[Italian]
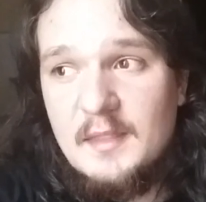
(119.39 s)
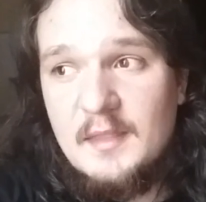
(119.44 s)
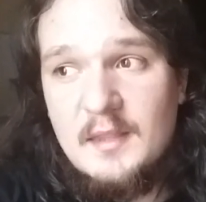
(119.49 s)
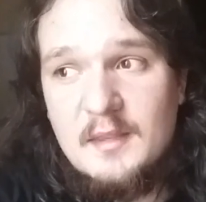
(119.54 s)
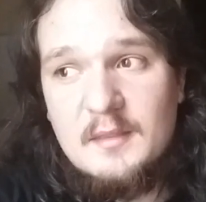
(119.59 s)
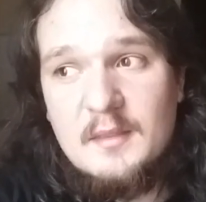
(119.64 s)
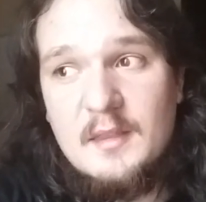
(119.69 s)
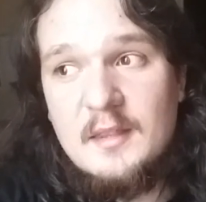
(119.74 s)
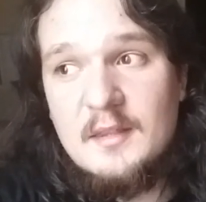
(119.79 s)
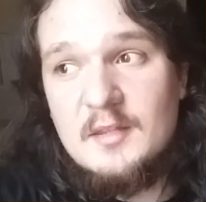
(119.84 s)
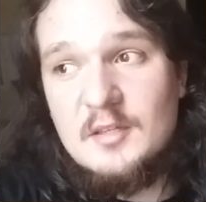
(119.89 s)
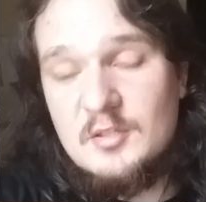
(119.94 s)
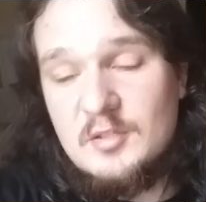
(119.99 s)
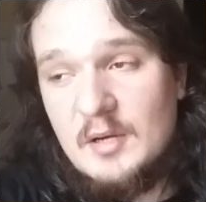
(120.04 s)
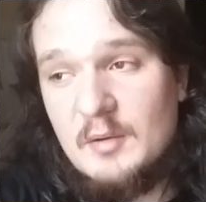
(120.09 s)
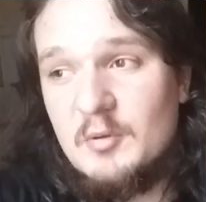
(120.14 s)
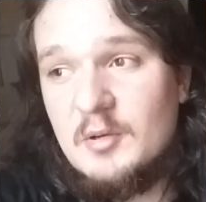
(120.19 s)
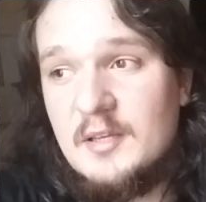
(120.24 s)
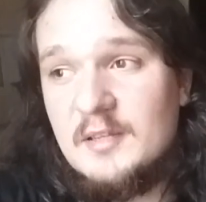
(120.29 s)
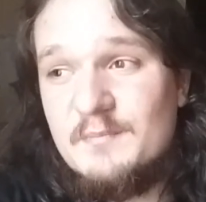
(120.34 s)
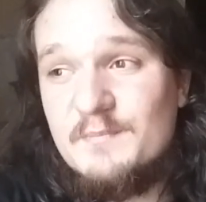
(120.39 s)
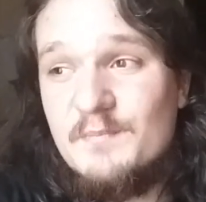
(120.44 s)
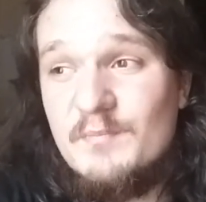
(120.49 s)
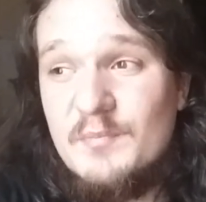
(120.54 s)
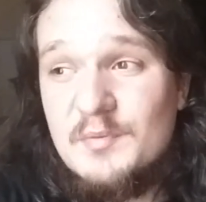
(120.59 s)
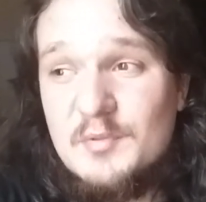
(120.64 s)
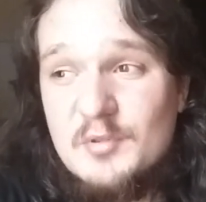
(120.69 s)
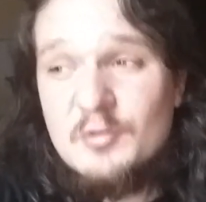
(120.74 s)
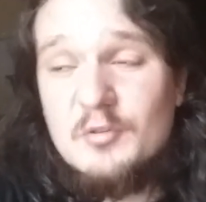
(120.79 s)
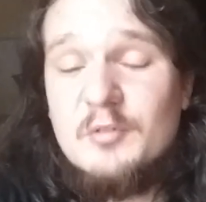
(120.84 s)
diciamo che
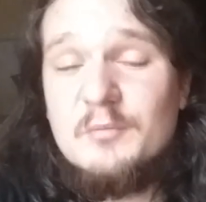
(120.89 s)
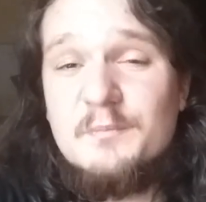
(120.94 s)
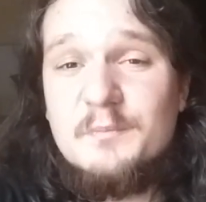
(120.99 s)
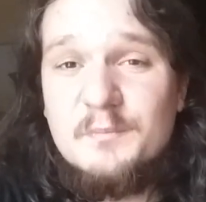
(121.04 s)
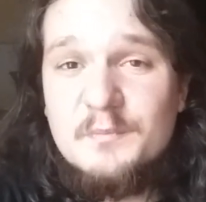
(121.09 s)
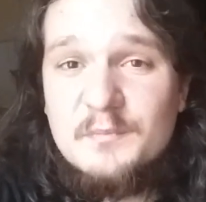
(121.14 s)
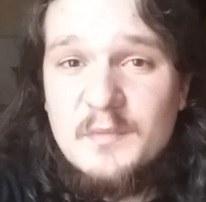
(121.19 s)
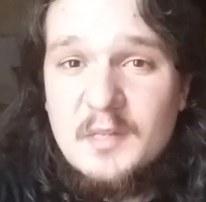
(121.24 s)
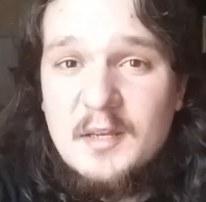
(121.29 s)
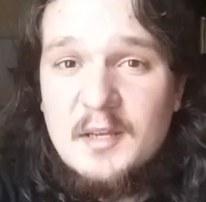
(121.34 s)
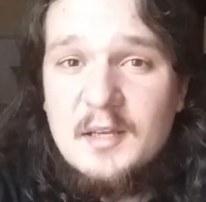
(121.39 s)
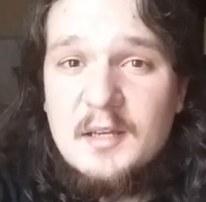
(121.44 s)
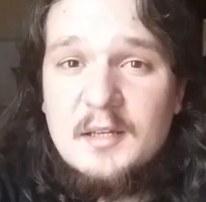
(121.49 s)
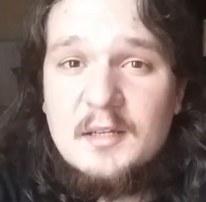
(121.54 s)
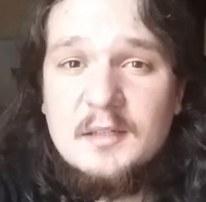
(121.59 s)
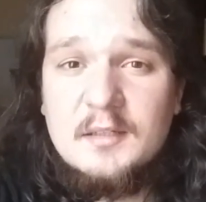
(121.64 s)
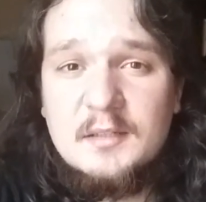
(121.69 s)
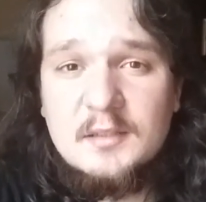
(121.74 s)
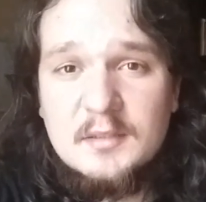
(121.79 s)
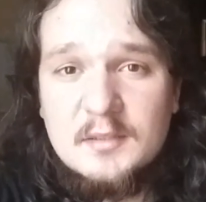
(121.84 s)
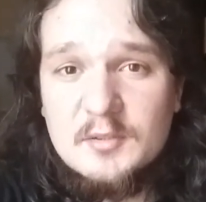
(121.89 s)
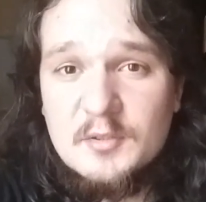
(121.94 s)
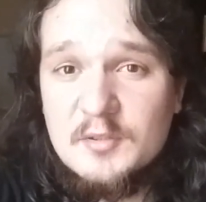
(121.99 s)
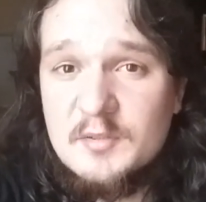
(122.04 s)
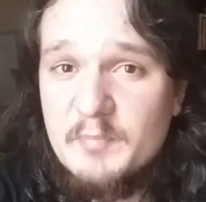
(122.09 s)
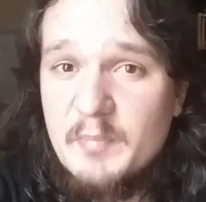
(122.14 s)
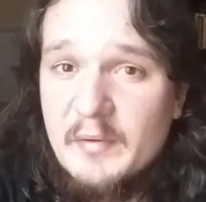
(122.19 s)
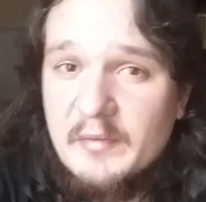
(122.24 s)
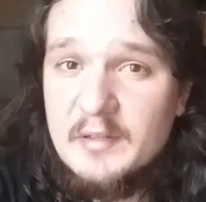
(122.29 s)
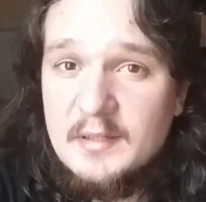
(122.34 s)
sono, sono
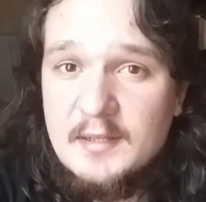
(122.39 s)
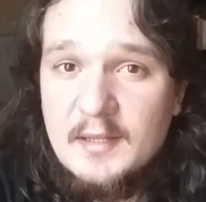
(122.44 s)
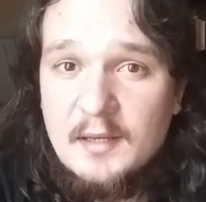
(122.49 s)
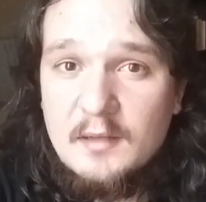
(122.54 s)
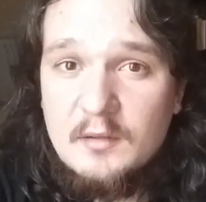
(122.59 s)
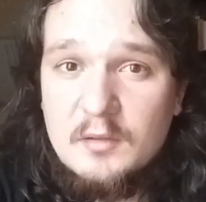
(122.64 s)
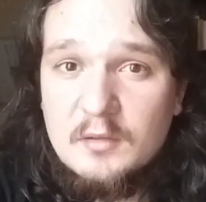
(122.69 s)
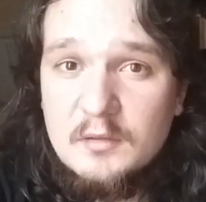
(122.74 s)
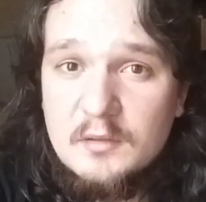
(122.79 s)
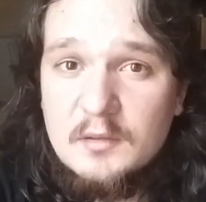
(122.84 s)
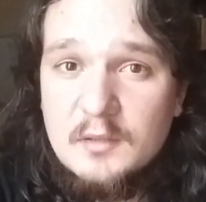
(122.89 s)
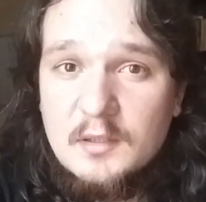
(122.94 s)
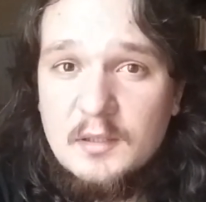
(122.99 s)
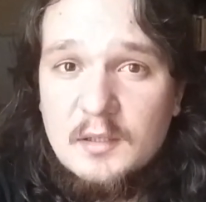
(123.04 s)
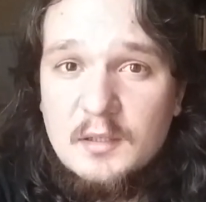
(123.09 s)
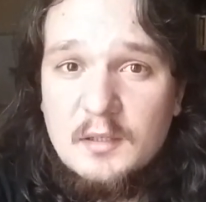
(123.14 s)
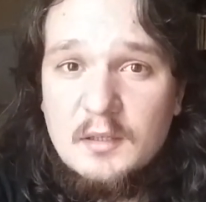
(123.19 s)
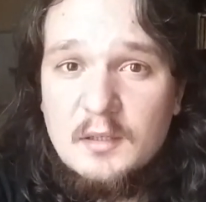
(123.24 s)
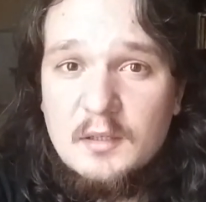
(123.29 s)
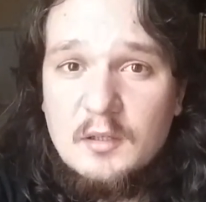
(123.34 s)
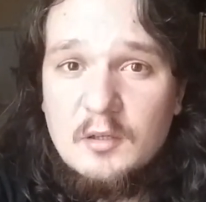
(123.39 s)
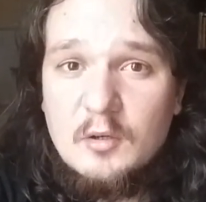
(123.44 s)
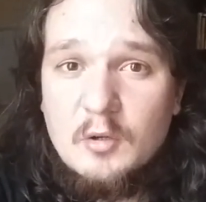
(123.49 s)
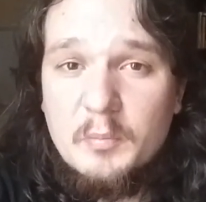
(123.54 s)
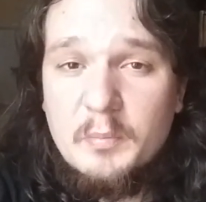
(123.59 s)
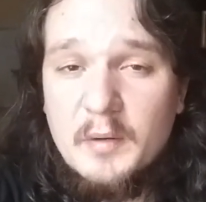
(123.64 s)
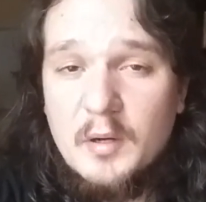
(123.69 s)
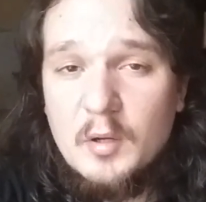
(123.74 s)
spaventato, ho